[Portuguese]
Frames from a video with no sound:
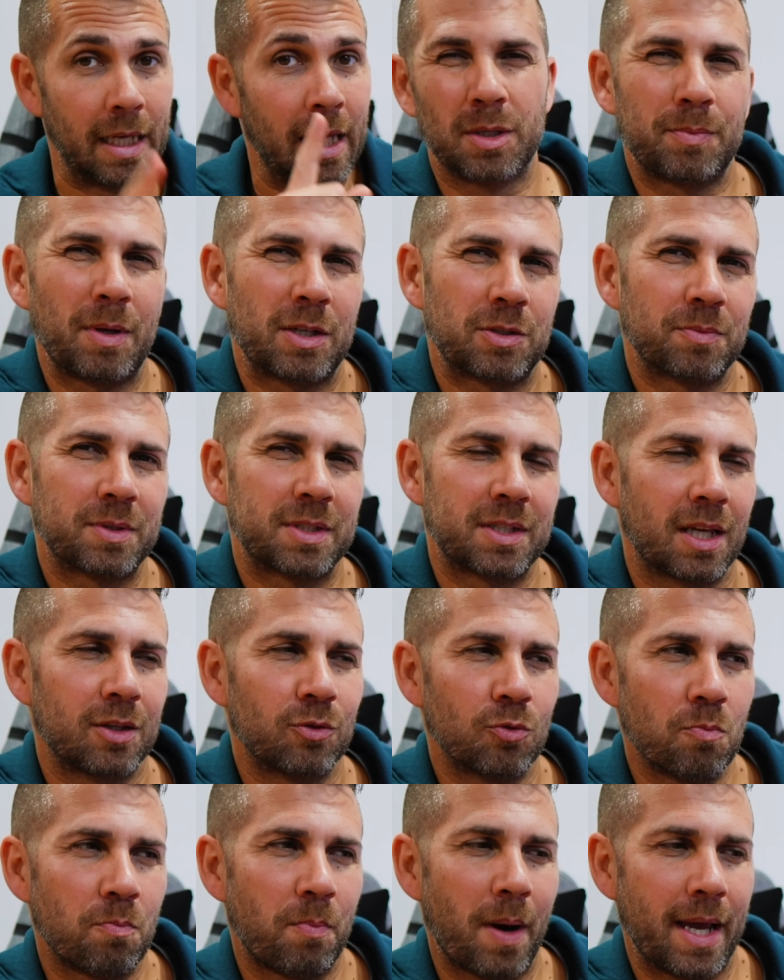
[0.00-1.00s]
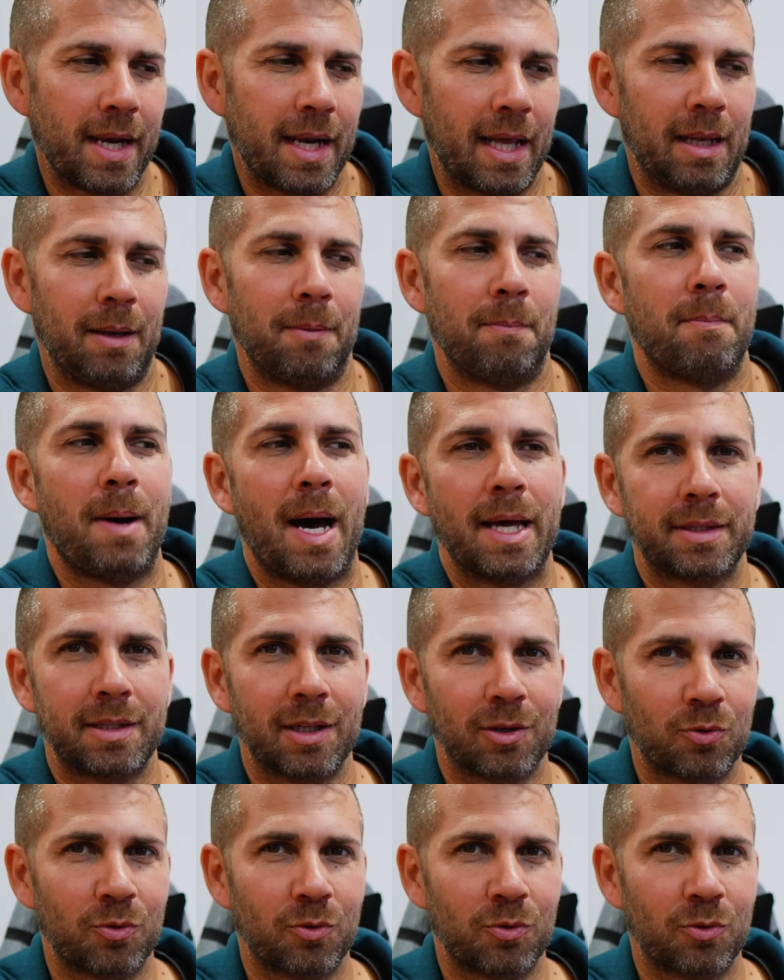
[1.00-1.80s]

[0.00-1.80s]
Mas mesmo sendo um painel mate,